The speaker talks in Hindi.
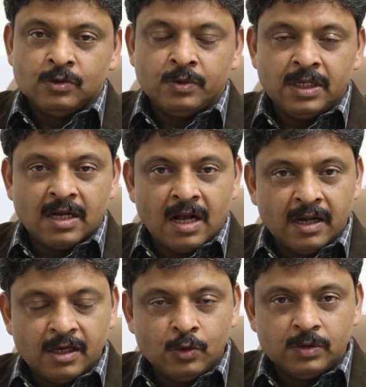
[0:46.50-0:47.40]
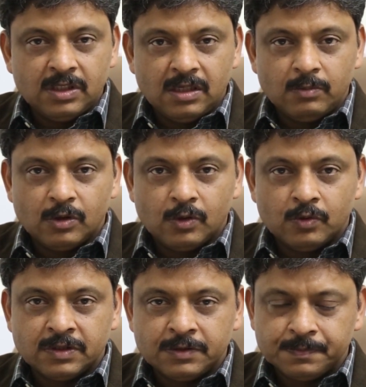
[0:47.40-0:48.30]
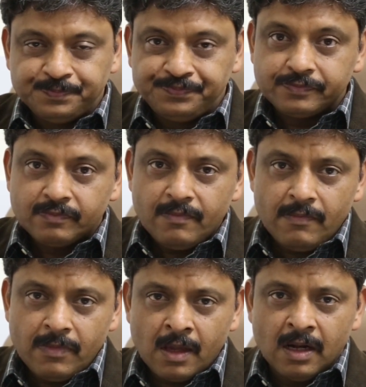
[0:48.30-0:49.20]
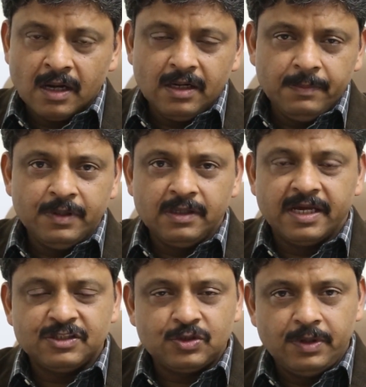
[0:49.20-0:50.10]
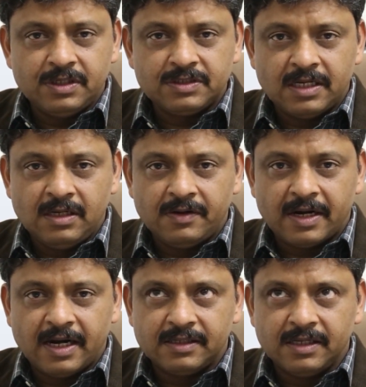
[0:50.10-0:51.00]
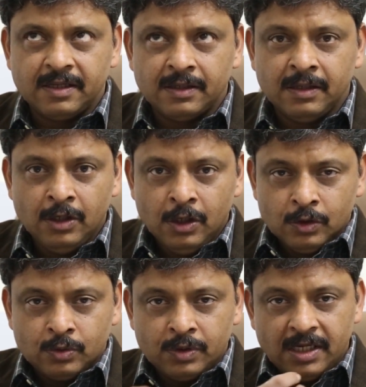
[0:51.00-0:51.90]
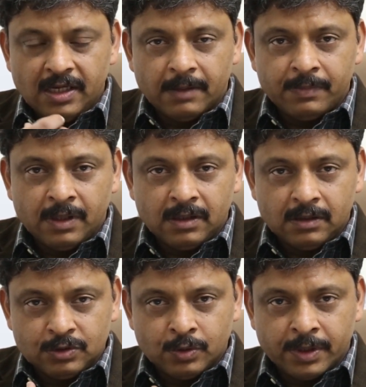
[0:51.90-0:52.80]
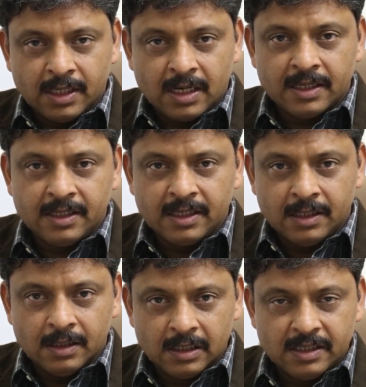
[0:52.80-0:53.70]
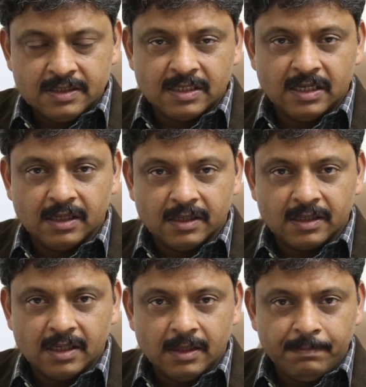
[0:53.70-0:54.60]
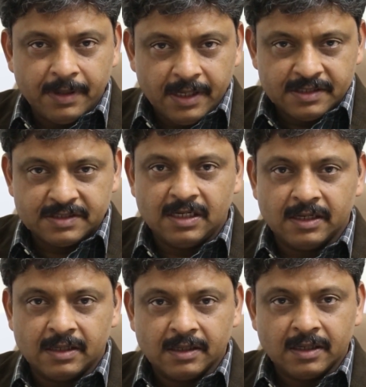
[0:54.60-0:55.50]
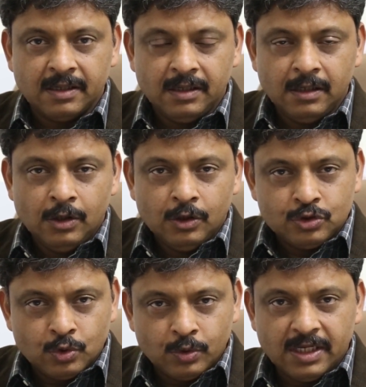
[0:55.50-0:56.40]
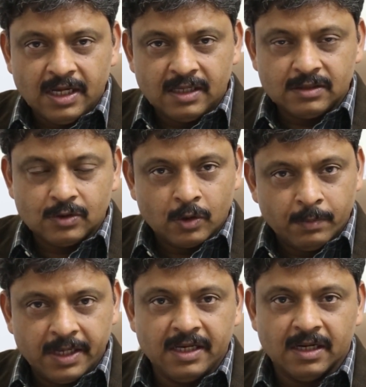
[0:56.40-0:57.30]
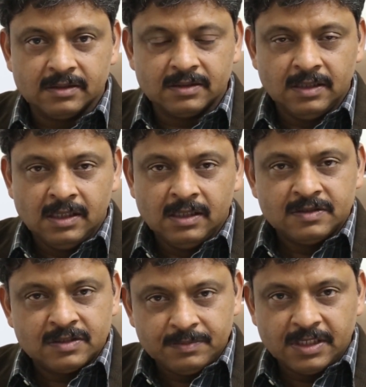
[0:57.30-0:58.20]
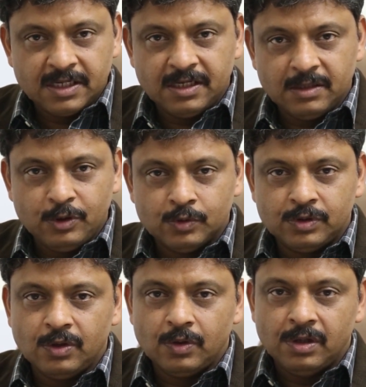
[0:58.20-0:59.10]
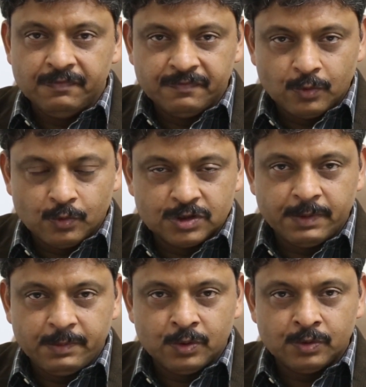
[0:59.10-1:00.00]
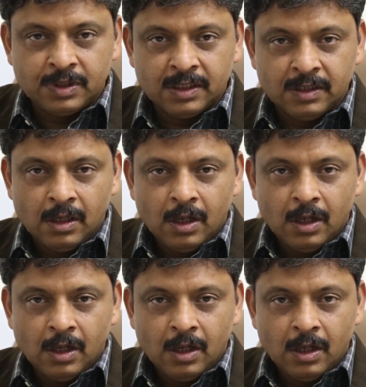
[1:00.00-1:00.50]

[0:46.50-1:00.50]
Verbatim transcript: तो ये कहाँ की होती है ट्यूबरकुलोसिस अगर अपन इंटेस्टाइनल ट्रैक देखें तो ये अपना जो है खाने की नलकी से लेकर के पेट से लेकर के छोटी आंत और बड़ी आंत सब जगह टीबी होती है और लिम्फ नोड्स में भी होती है